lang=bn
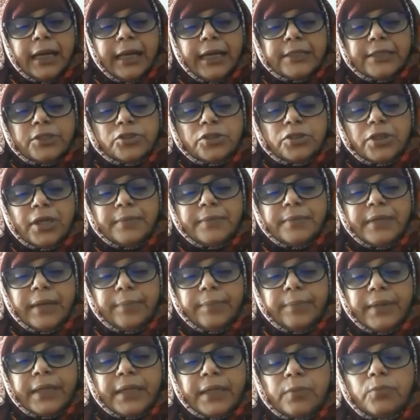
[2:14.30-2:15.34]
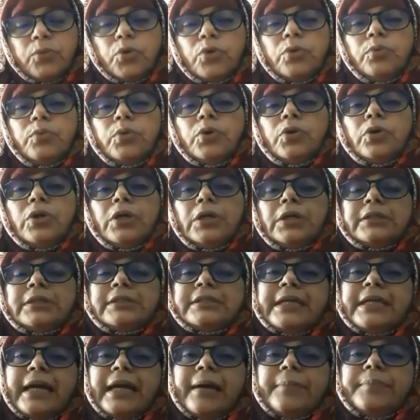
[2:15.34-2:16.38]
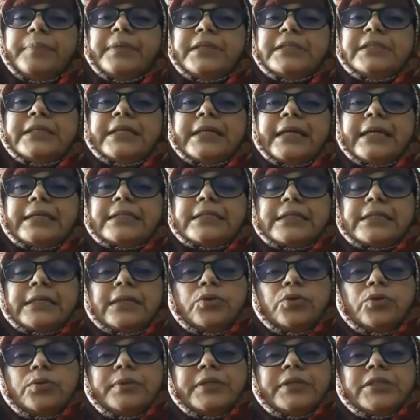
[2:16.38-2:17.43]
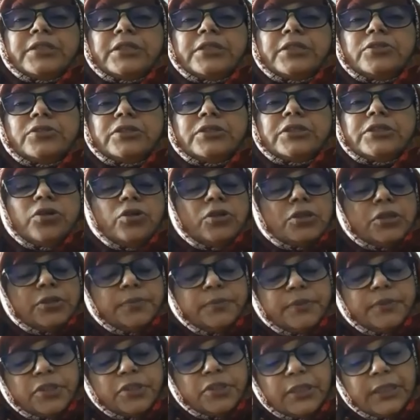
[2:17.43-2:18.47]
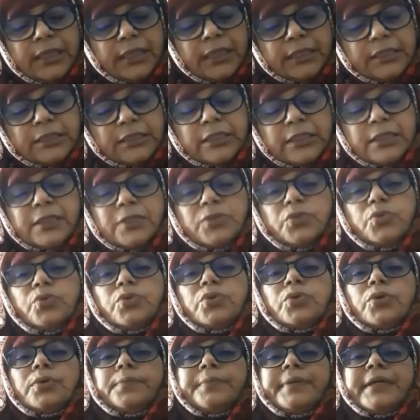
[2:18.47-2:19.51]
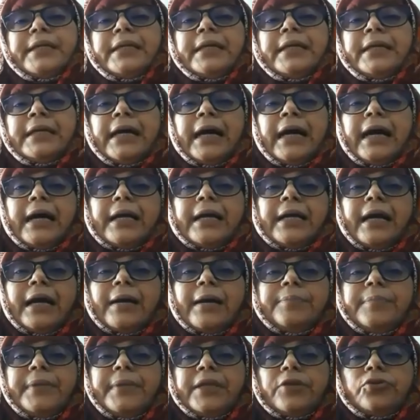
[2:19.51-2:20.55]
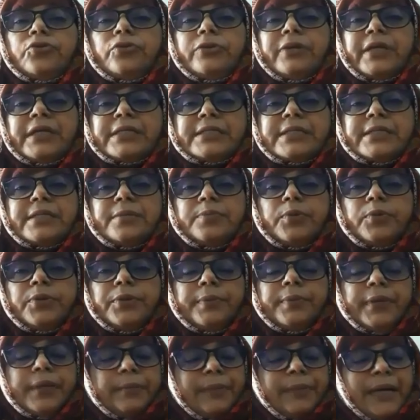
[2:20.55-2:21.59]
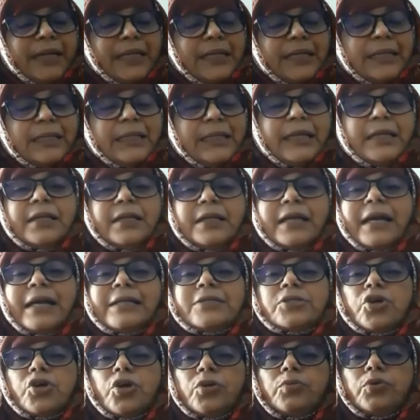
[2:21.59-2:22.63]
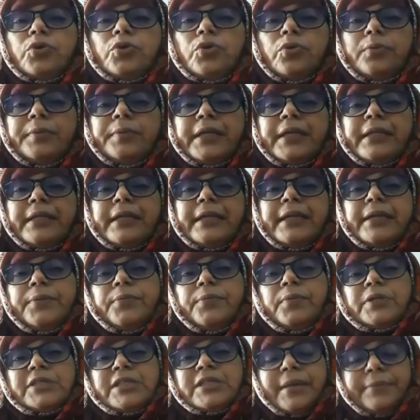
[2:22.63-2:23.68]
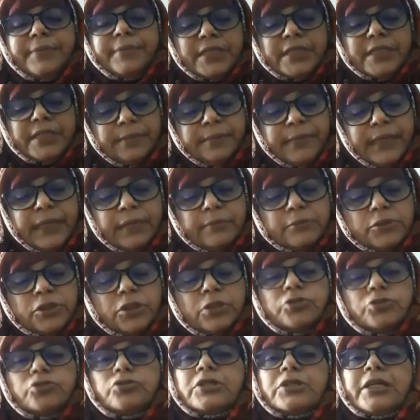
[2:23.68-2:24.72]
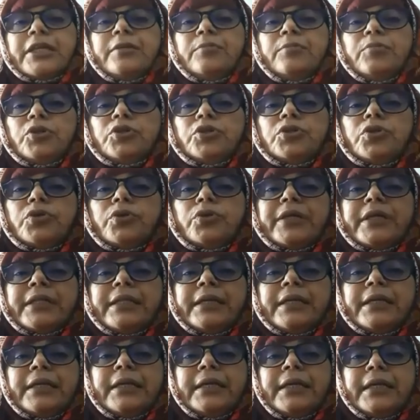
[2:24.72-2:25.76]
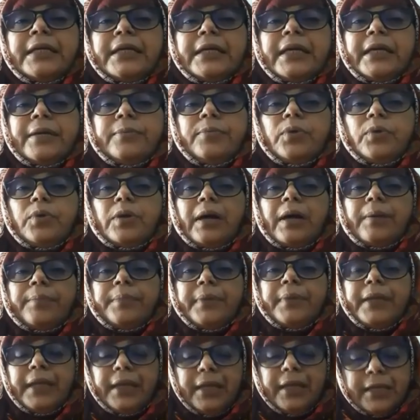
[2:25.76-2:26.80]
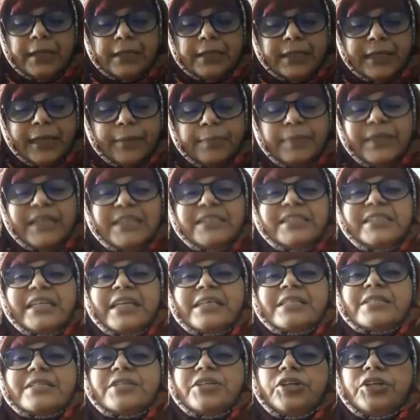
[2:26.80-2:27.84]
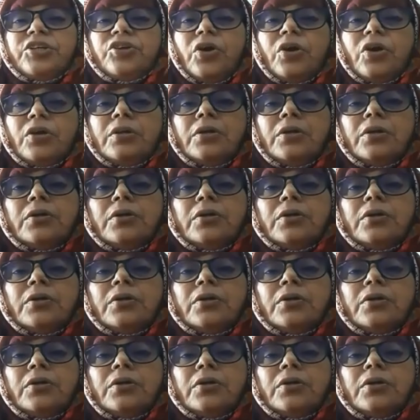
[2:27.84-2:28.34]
এই জন্য আমি আপনাকে বলবো যে আপনি যে কাজটা করবেন সেটা হচ্ছে কনস্টিপেশন থাকলে সেটা দূর করবেন আর আপনি একটু রেস্টের পরিমাণ বাড়িয়ে দেন কাজকর্ম কমিয়ে দেন এবং স্বামী স্ত্রী মেলামেশা টোটালি বন্ধ করে দেন এবং আপনি ট্যাবলেট জেস্ট্রিনল